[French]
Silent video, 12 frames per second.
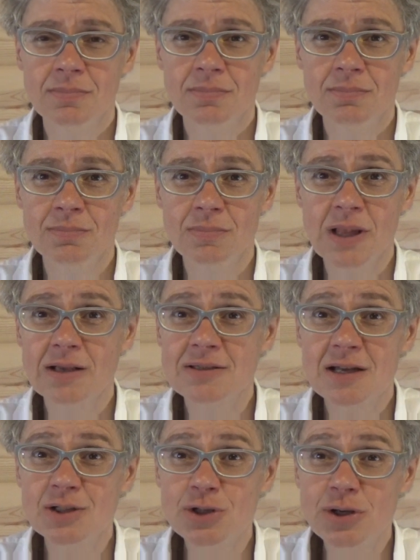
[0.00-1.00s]
Hmm,
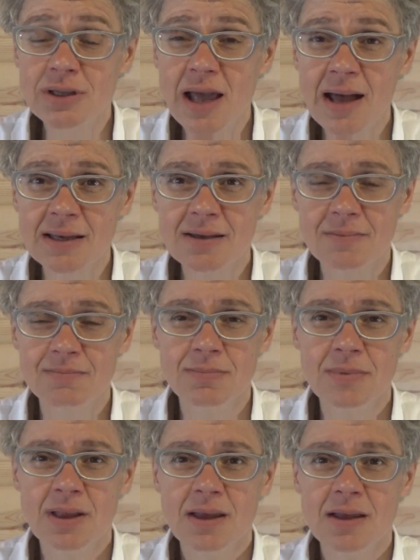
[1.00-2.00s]
Sainte Jeanne d'Arc.
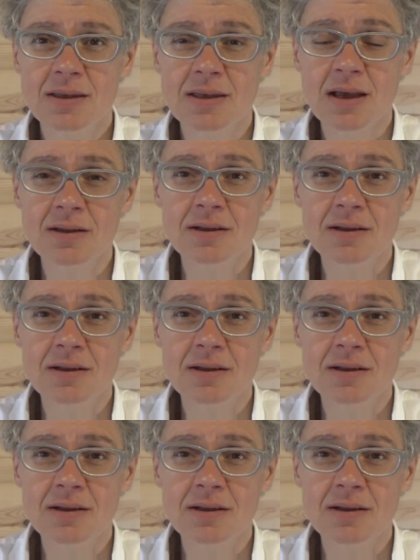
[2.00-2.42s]
Euh,